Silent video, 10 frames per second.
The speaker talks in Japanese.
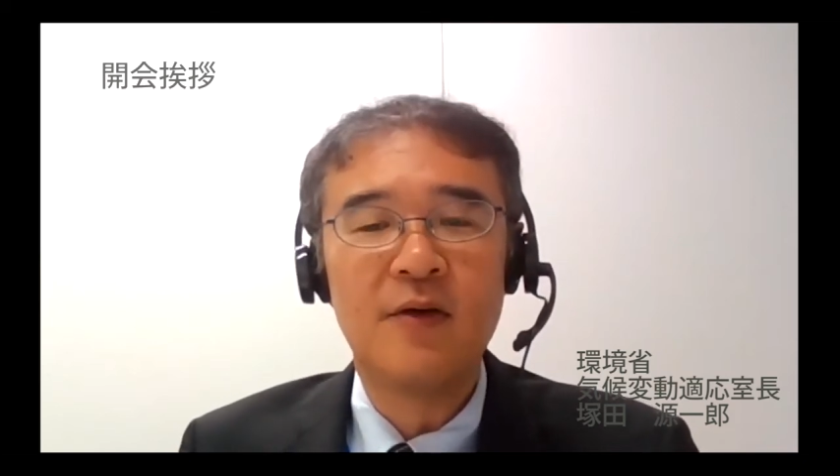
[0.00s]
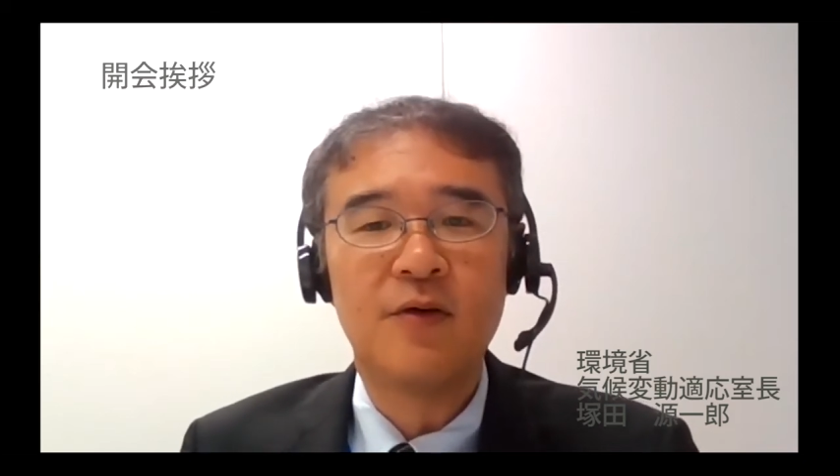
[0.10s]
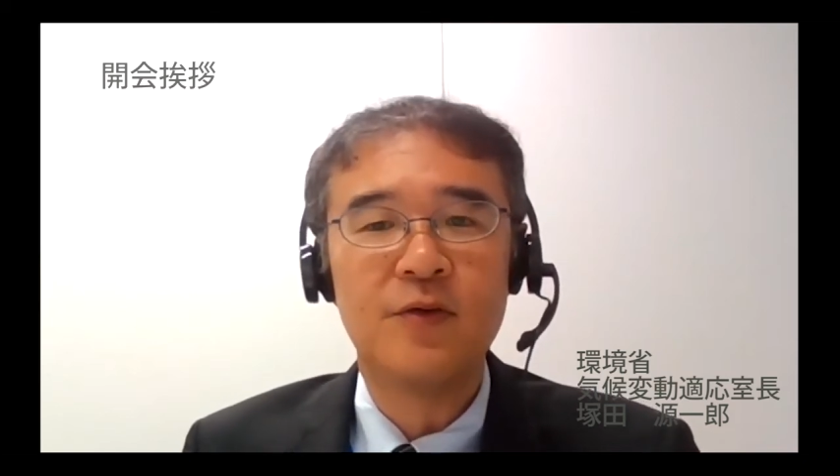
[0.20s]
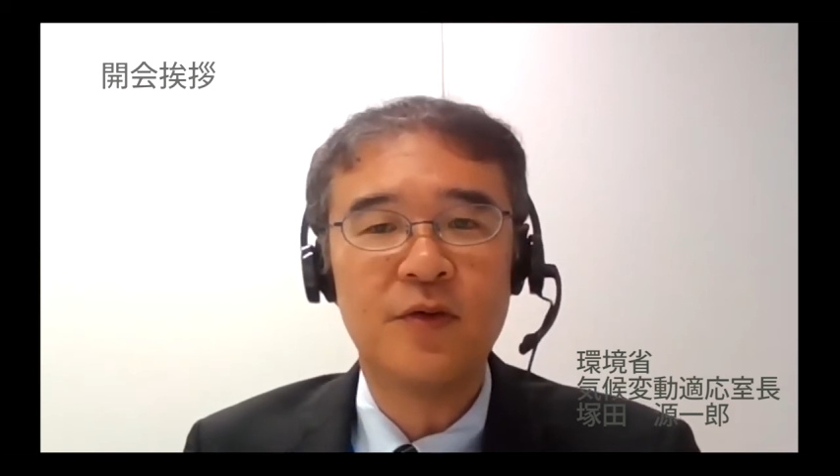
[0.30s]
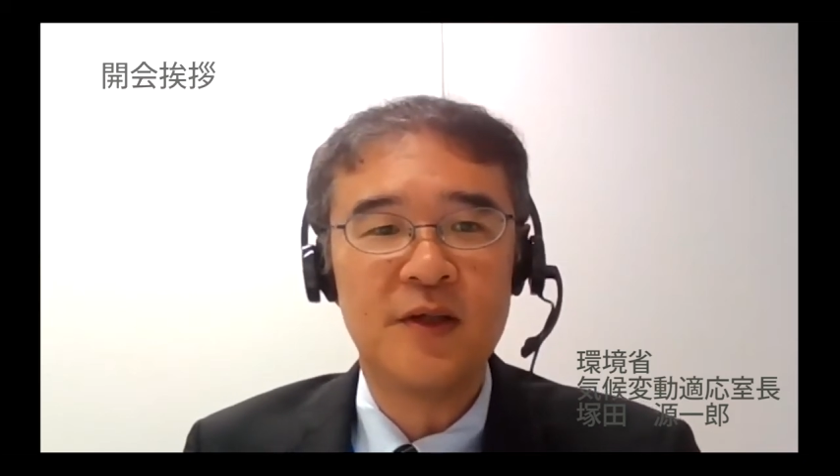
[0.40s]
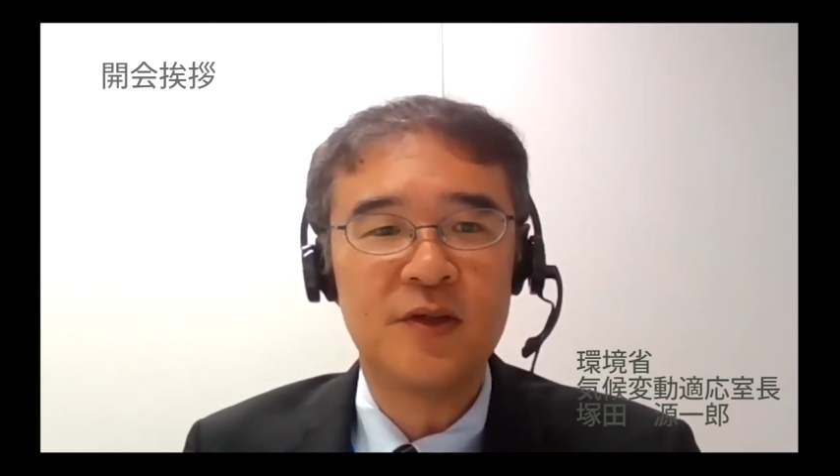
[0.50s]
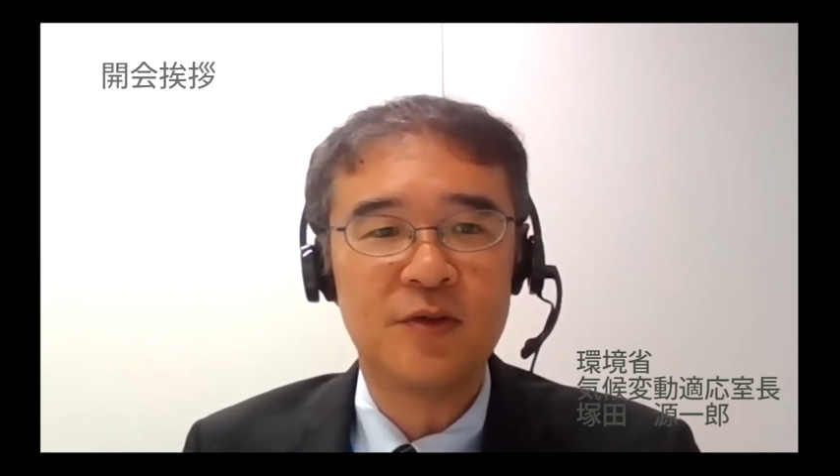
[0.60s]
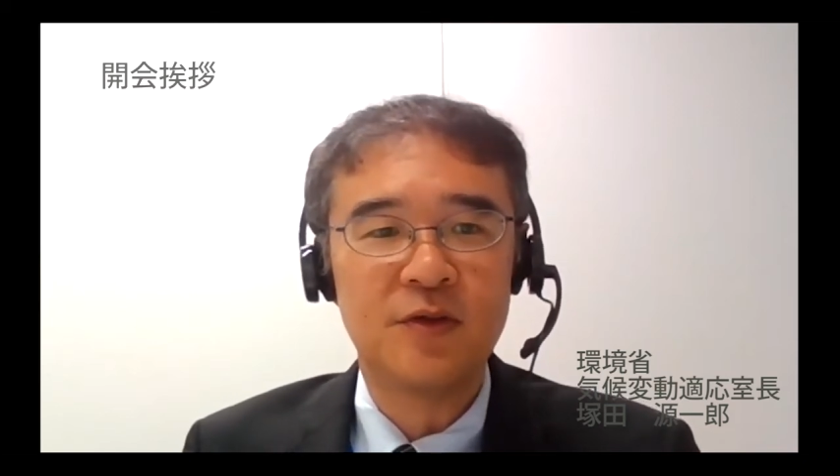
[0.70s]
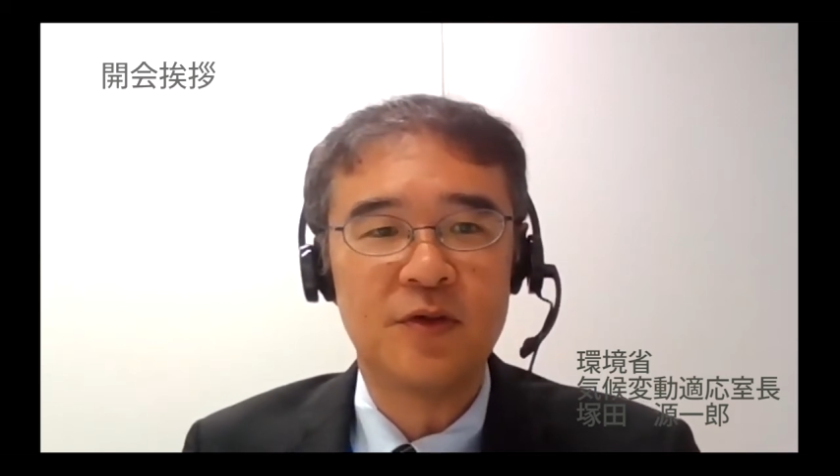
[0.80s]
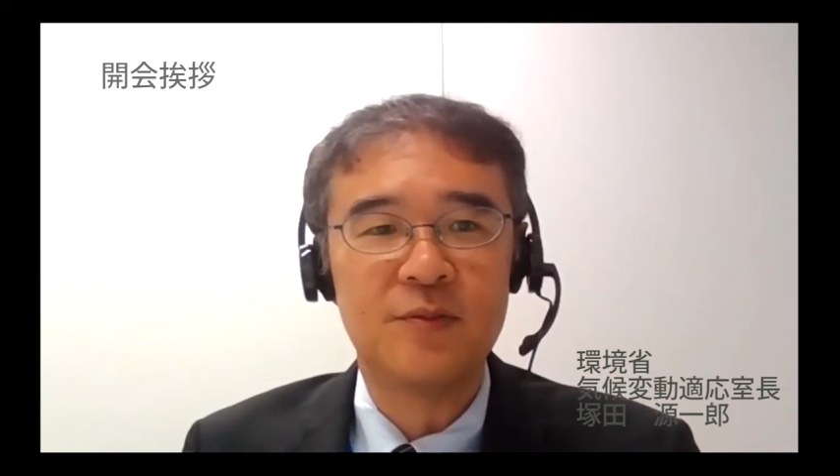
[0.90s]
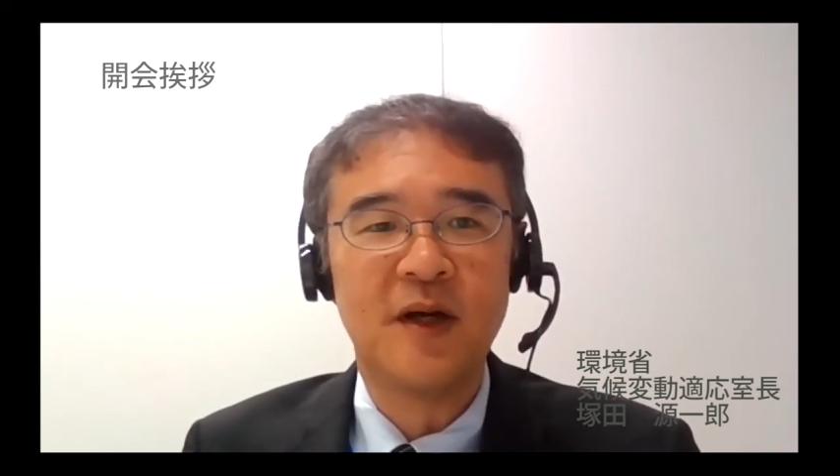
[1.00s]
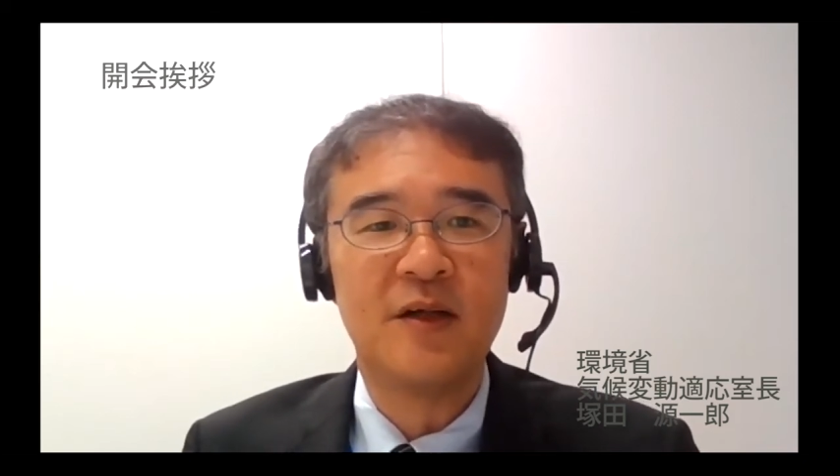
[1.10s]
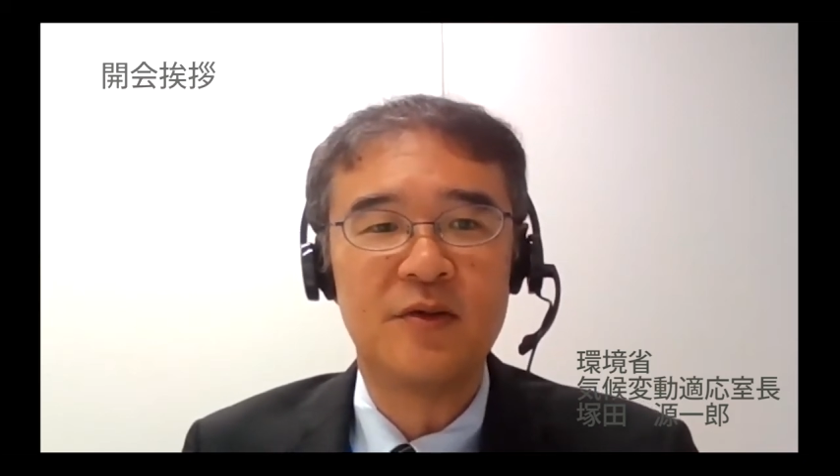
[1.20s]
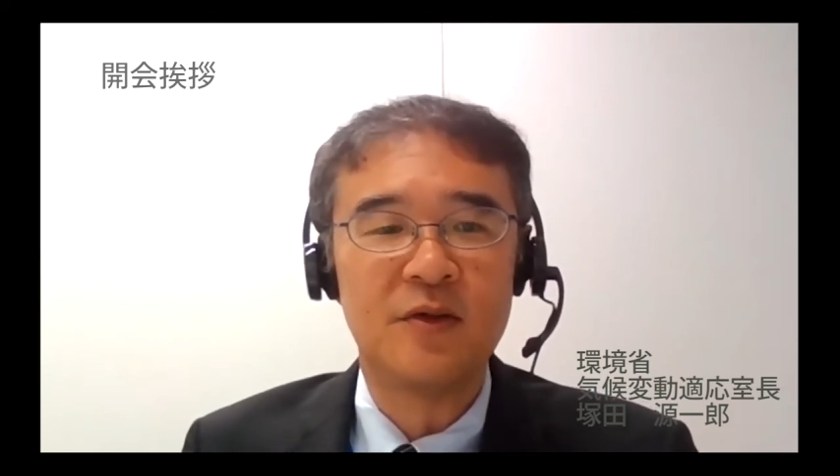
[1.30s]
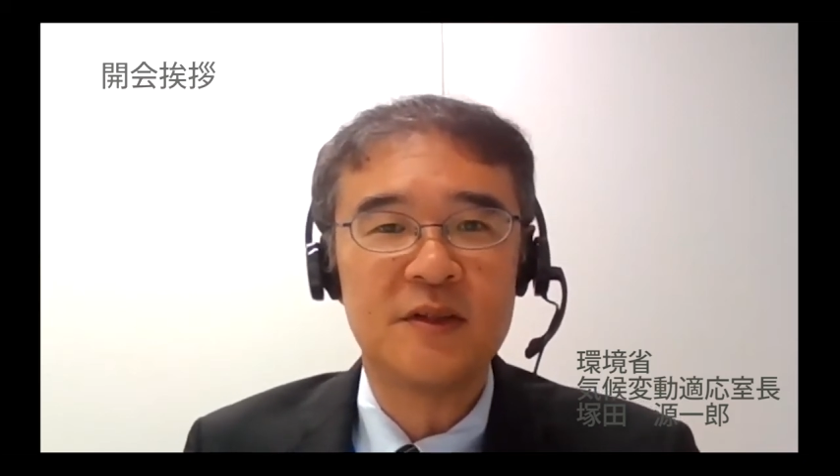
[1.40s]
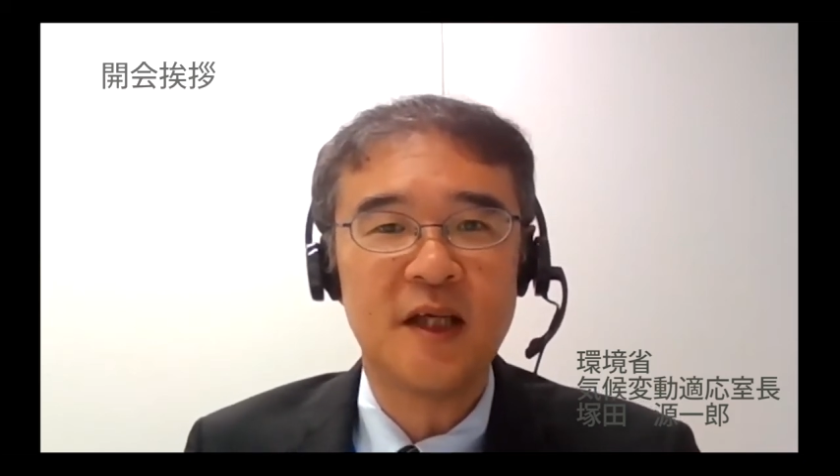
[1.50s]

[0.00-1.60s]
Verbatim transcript: このような状況を踏まえると、